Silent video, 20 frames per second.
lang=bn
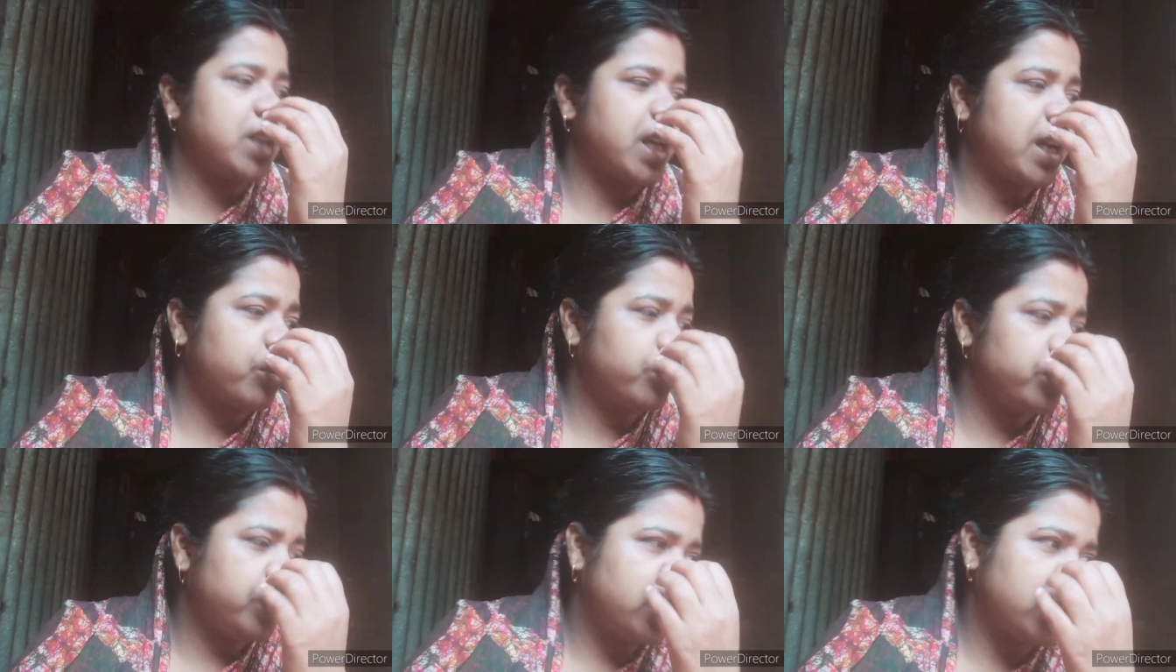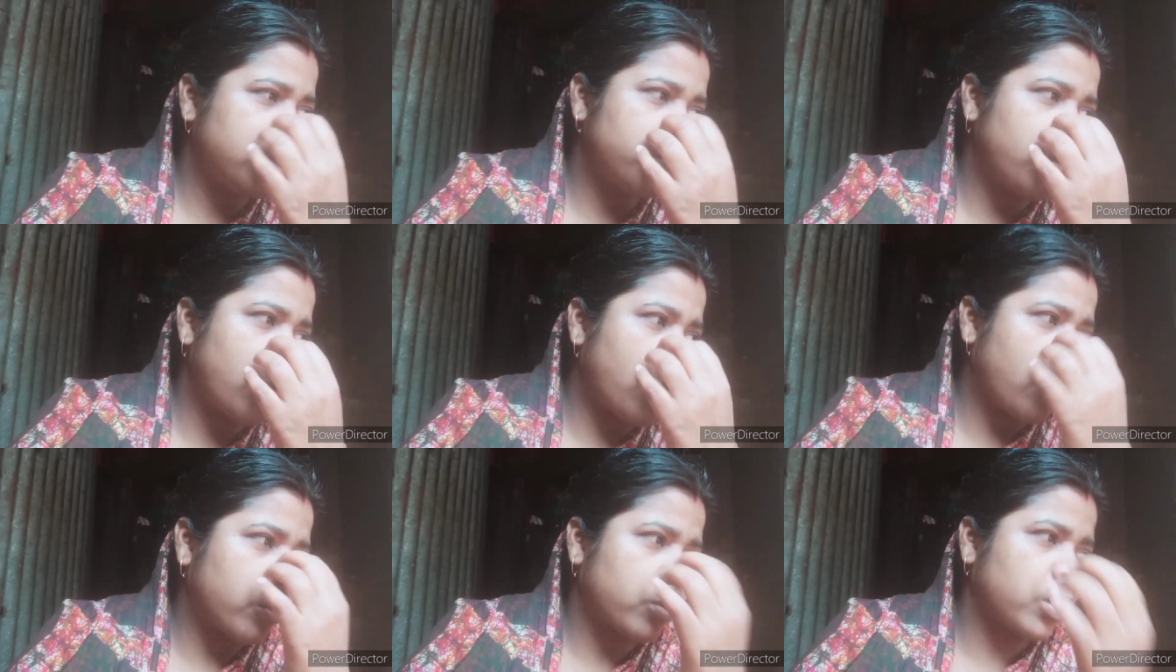এখন থেকে
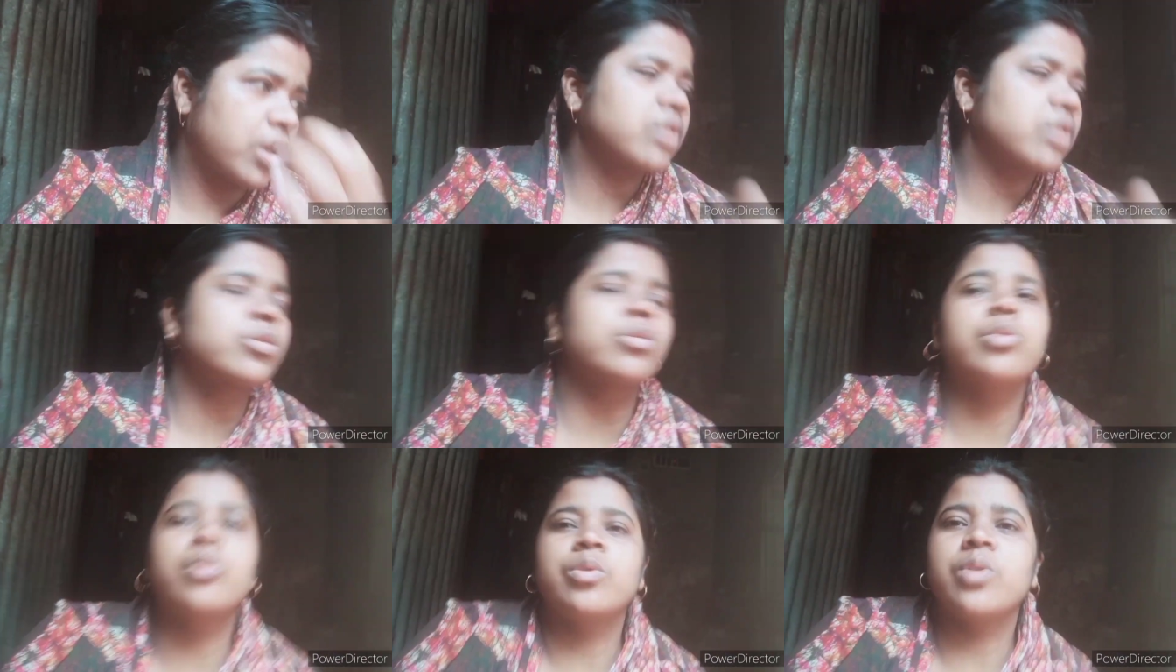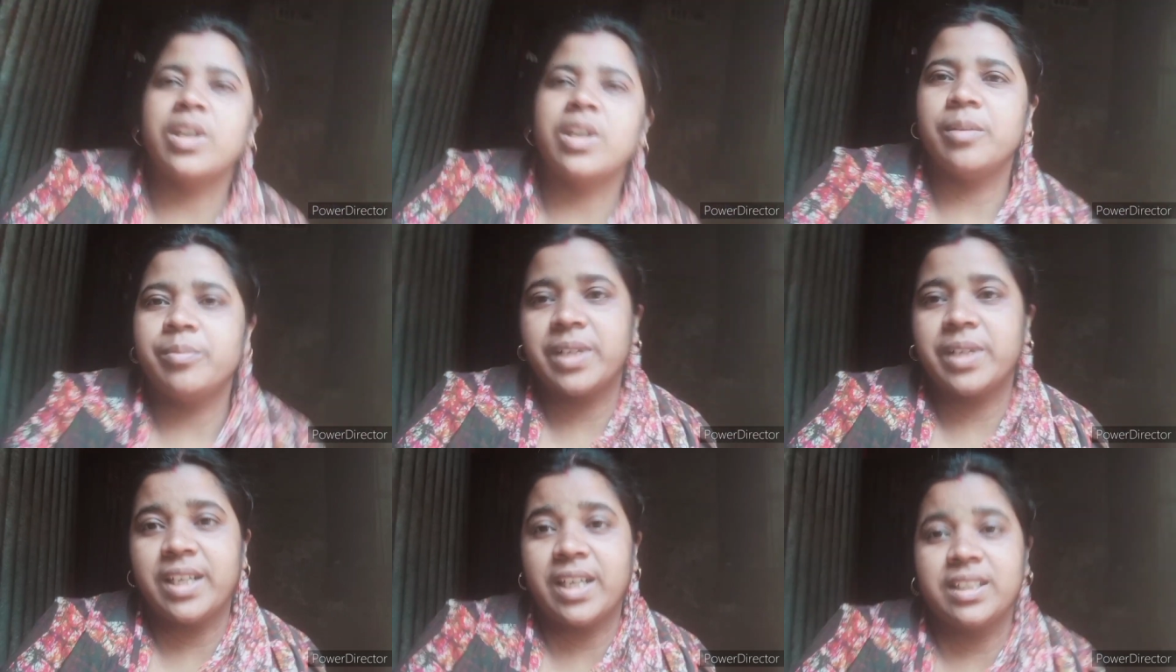ব্লগ করা শুরু করলাম
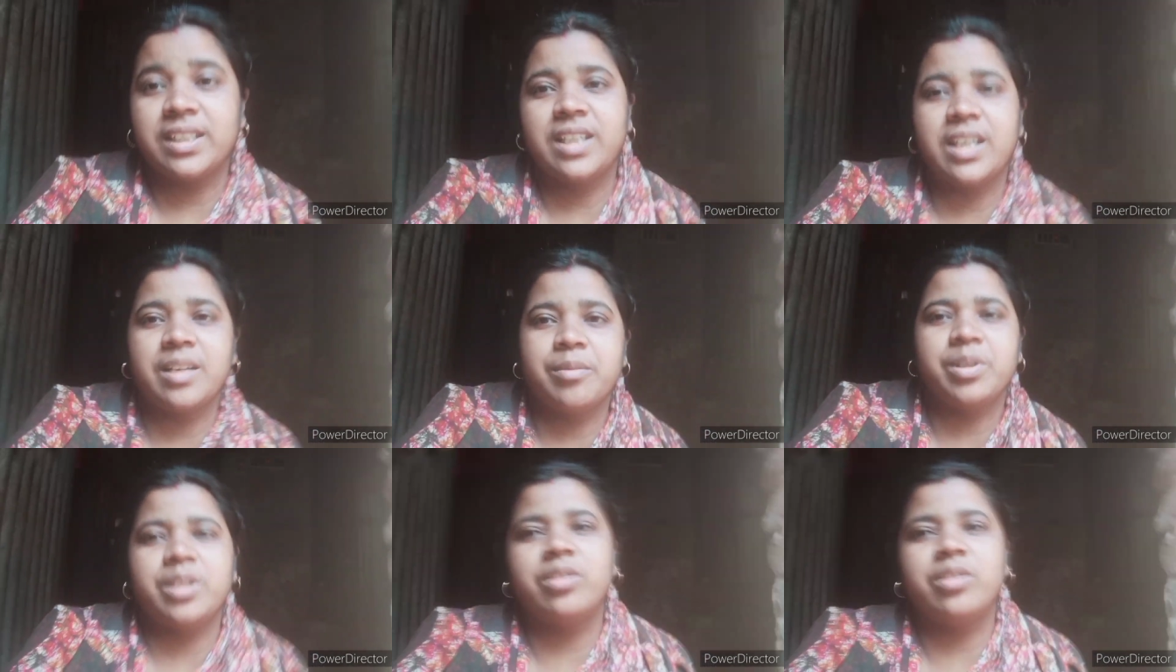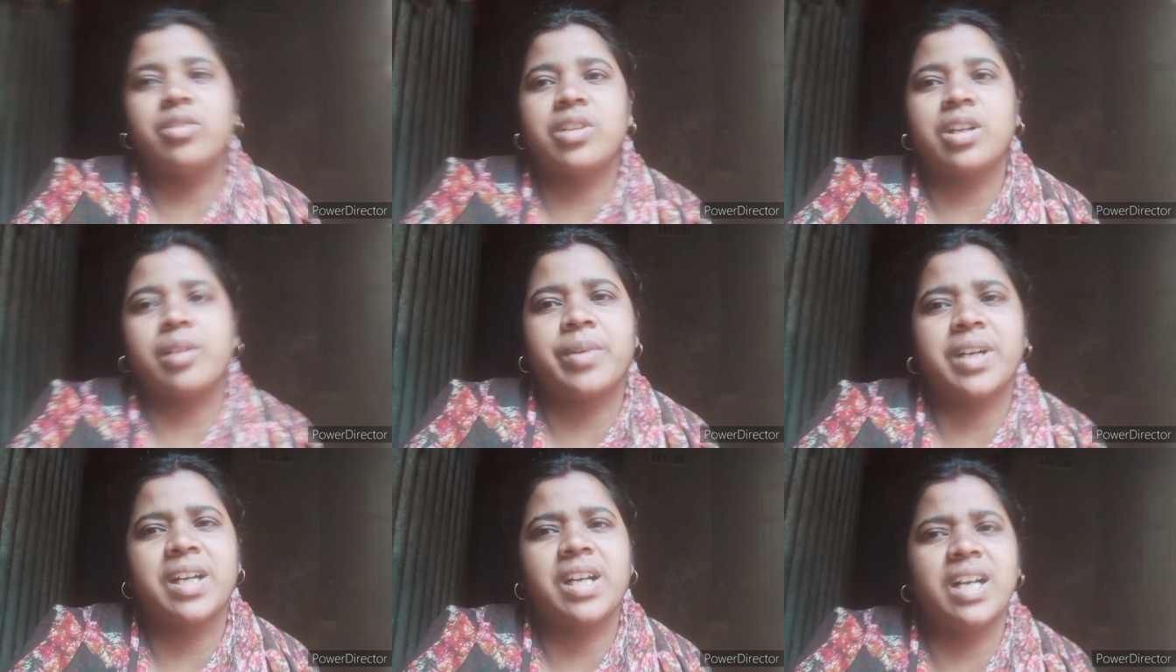মানে আজকের ভিডিওটা
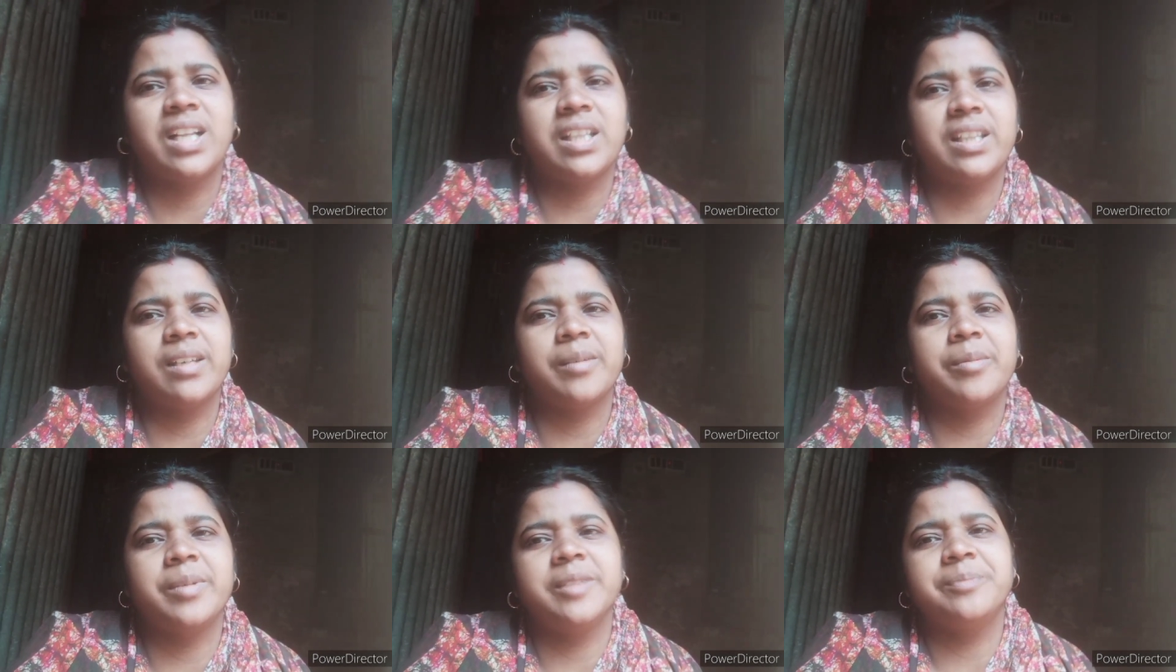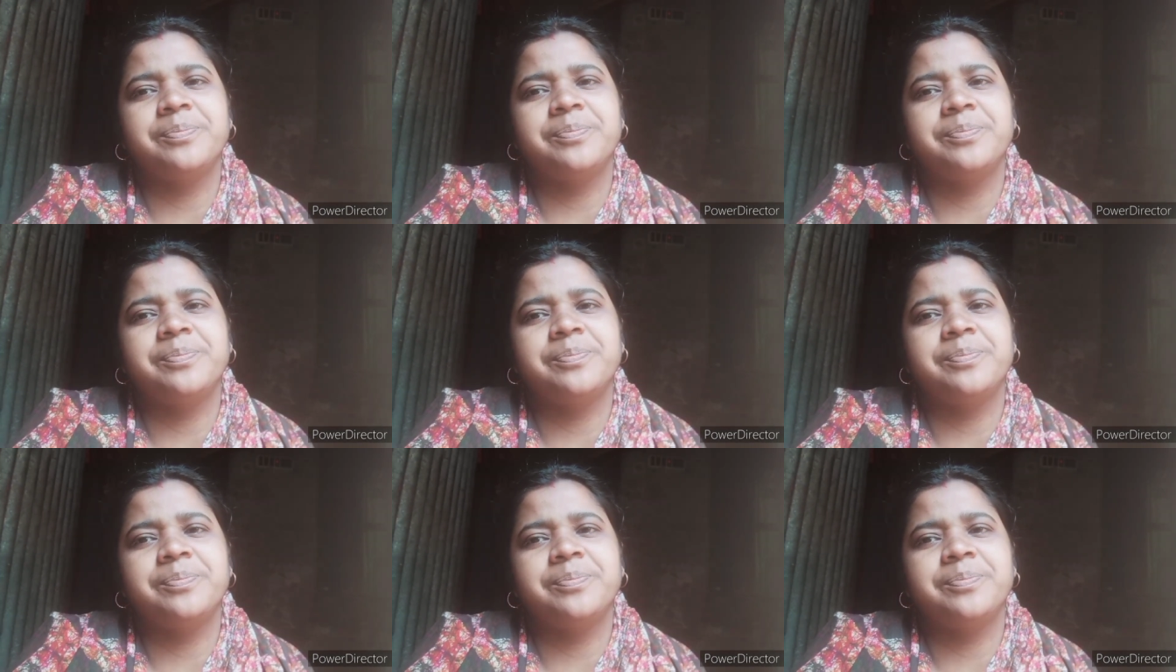আবার কাল যাবে